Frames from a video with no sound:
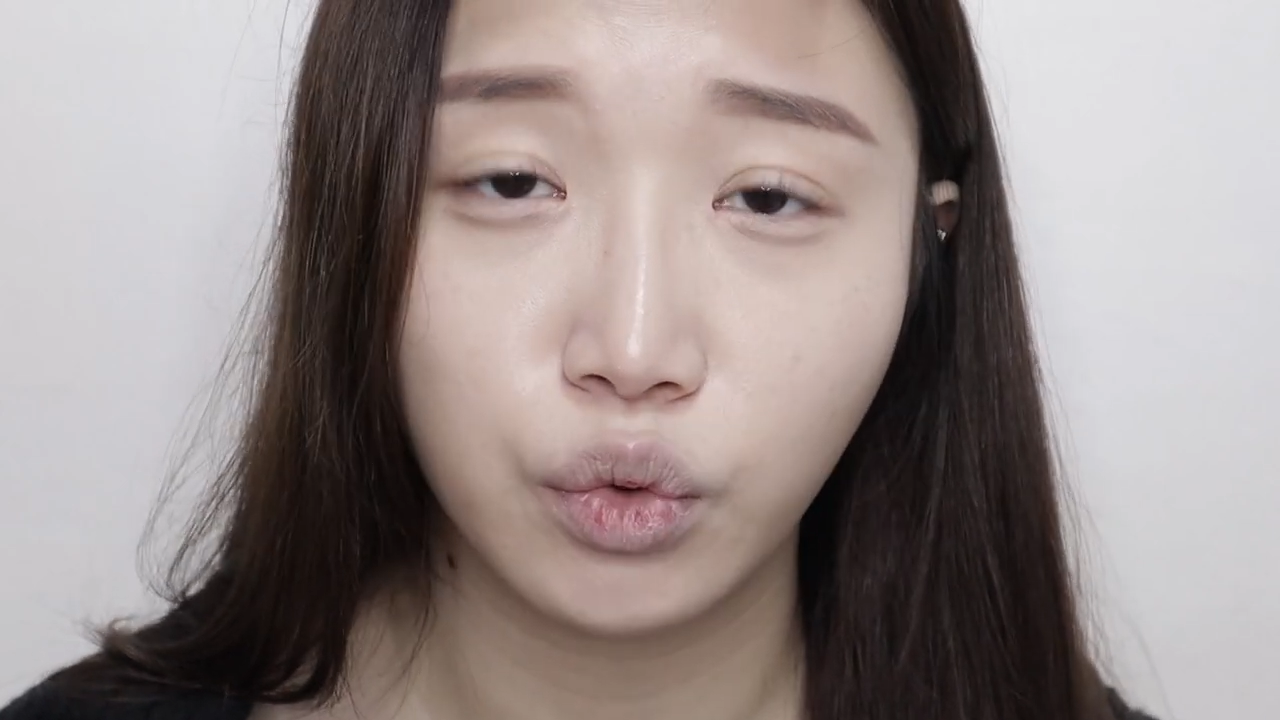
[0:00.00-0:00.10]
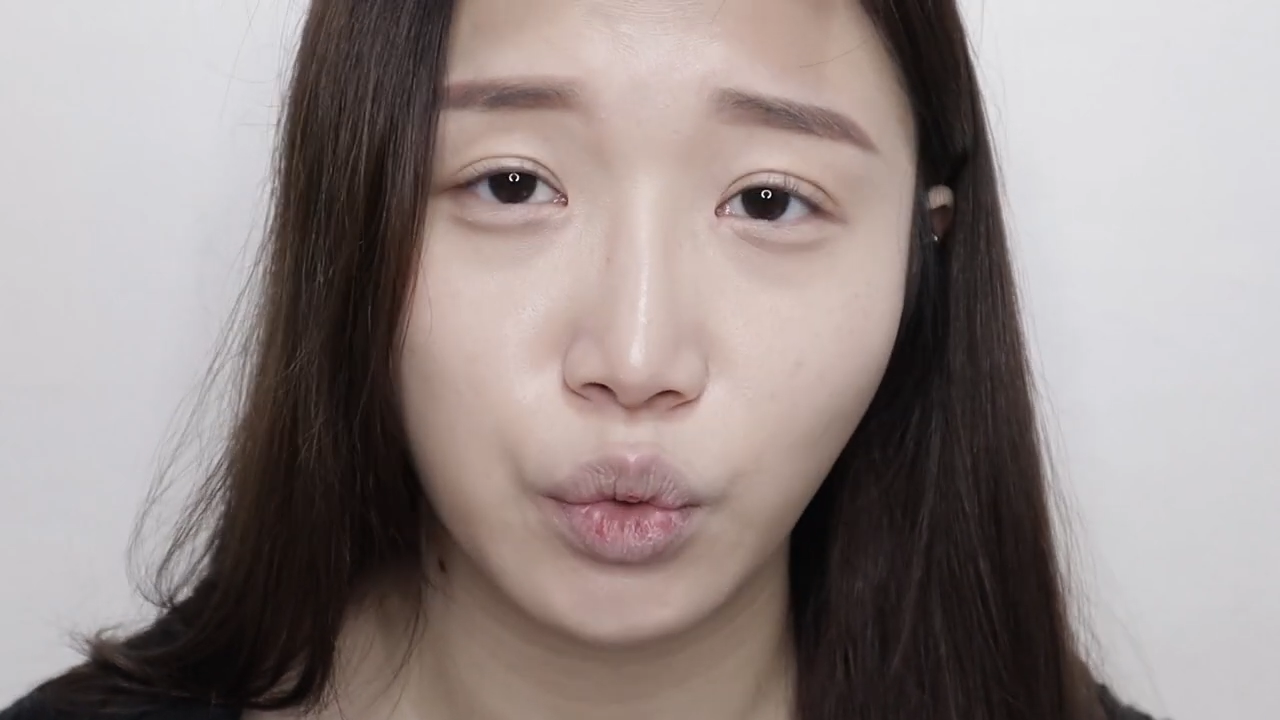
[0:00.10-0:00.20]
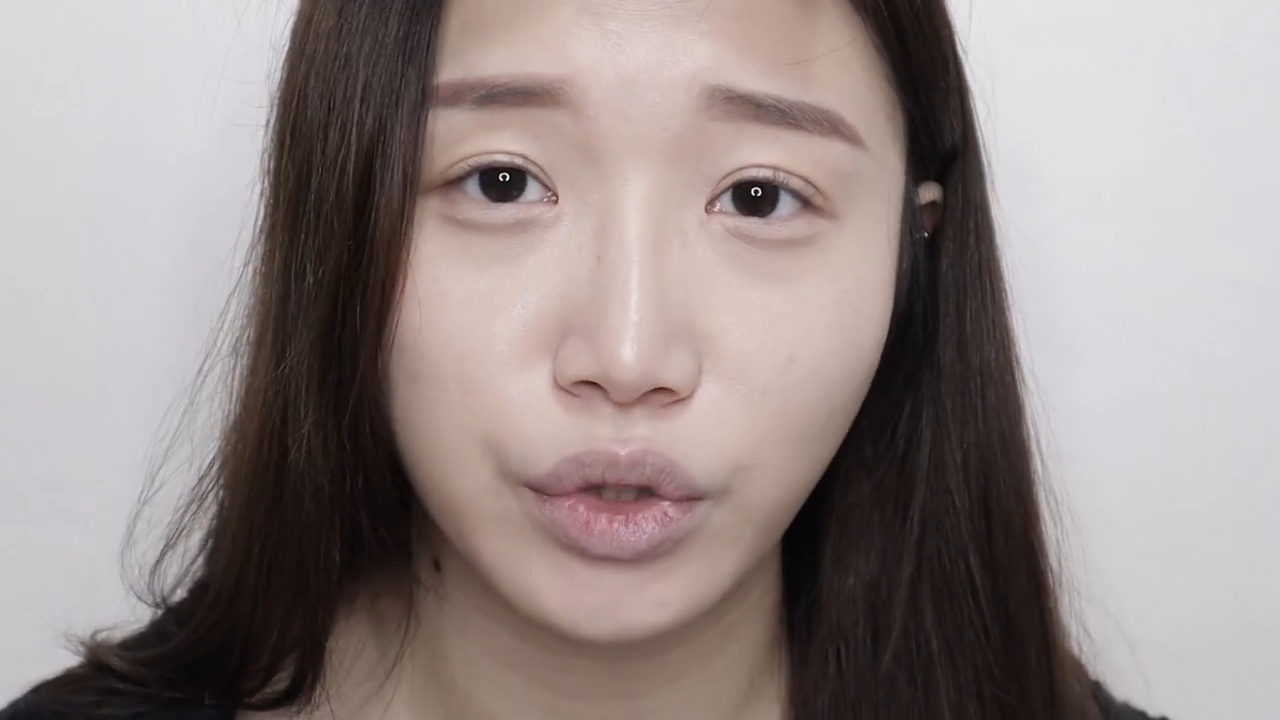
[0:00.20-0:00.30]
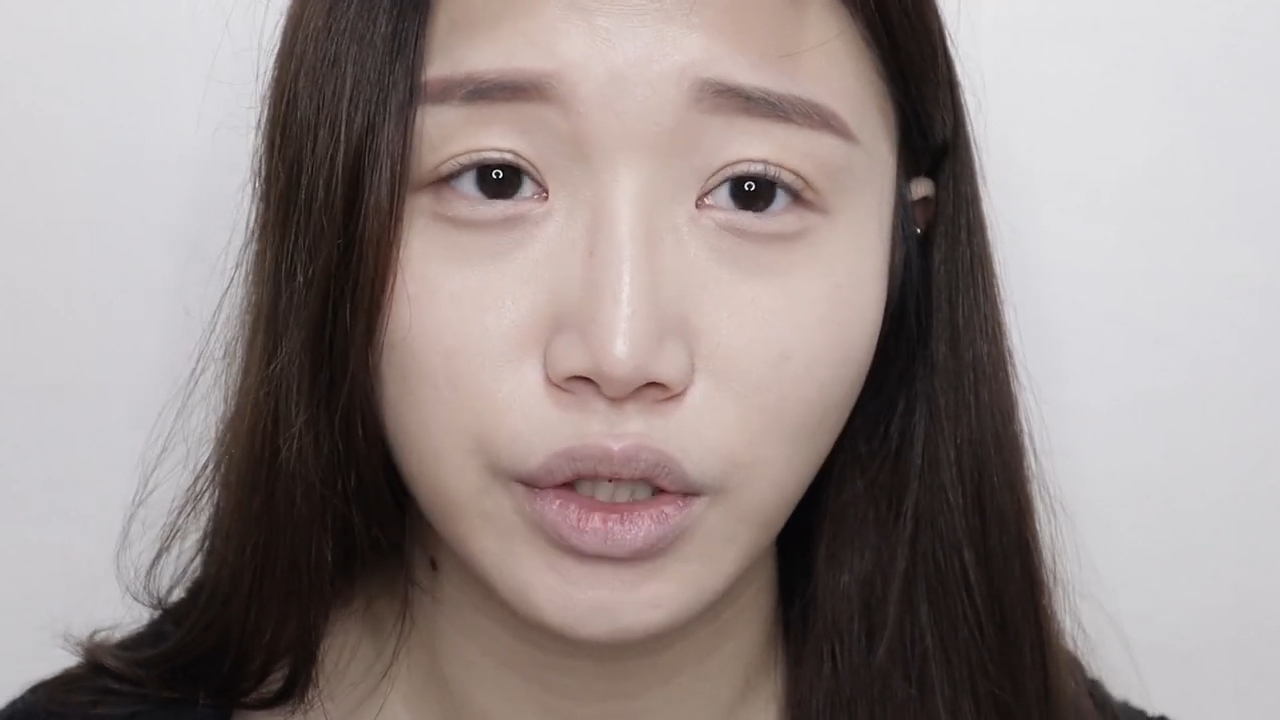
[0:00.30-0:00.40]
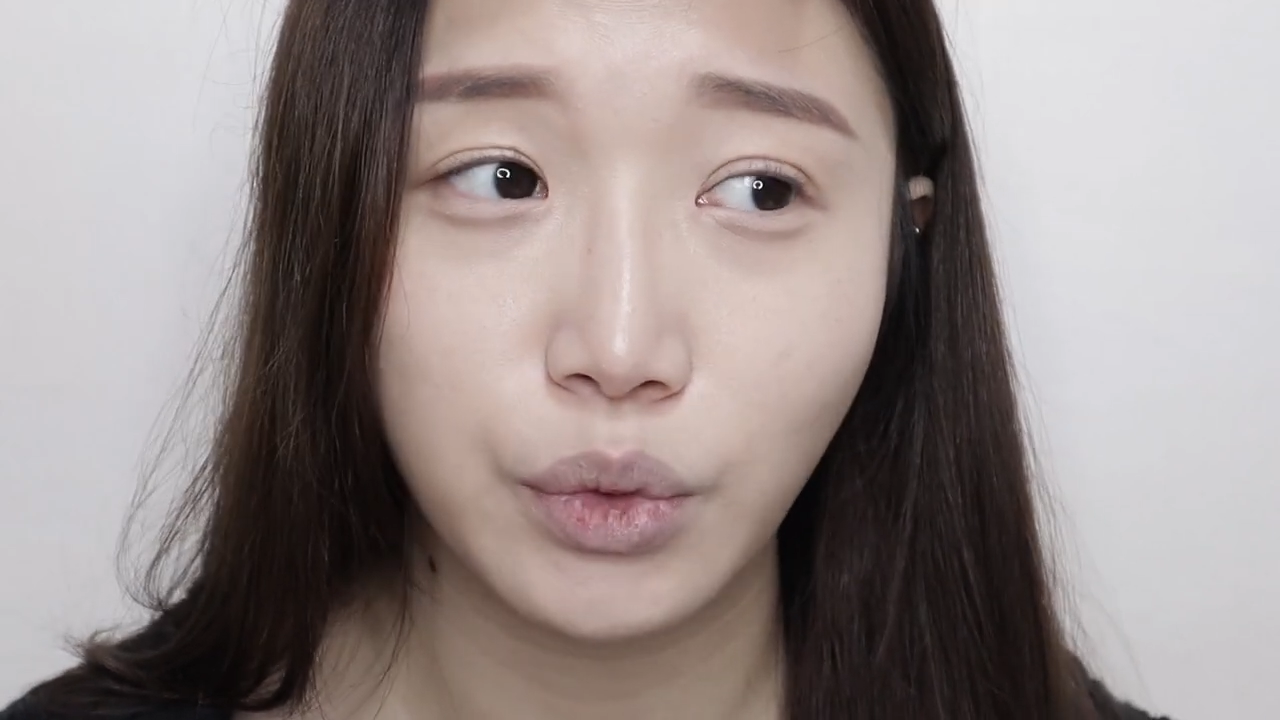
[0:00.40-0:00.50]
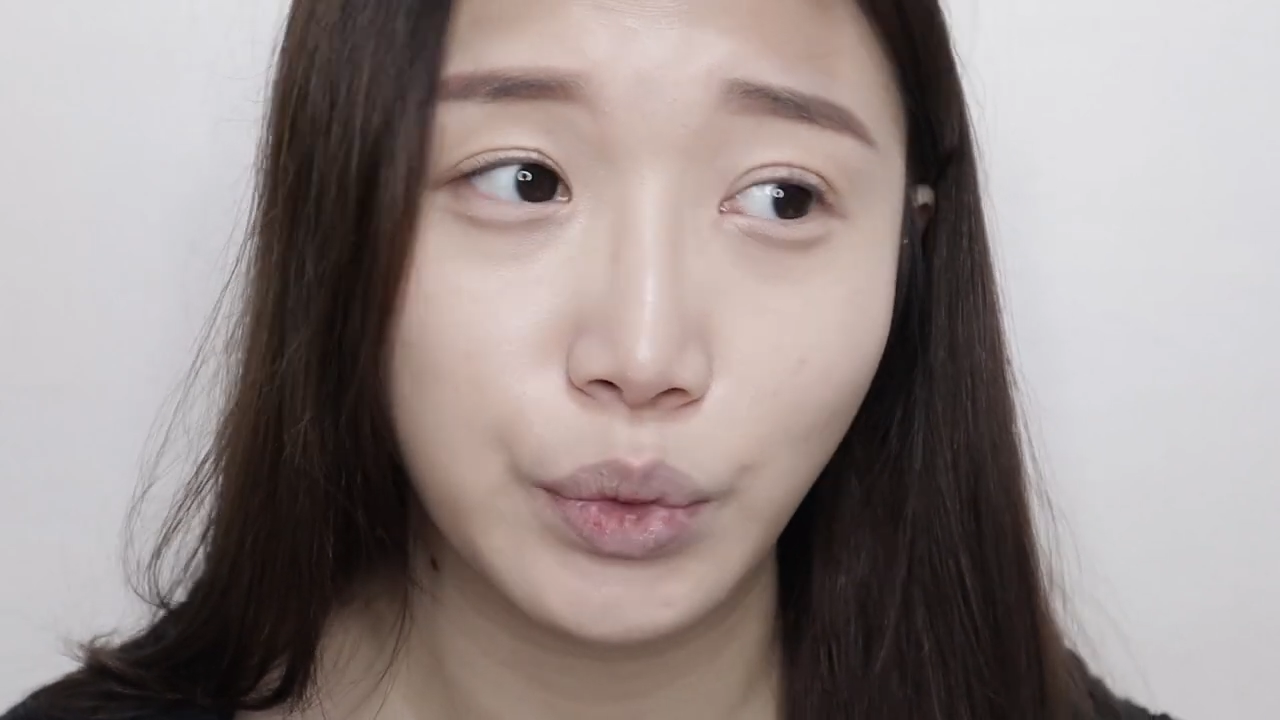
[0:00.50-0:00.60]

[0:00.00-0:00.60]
도신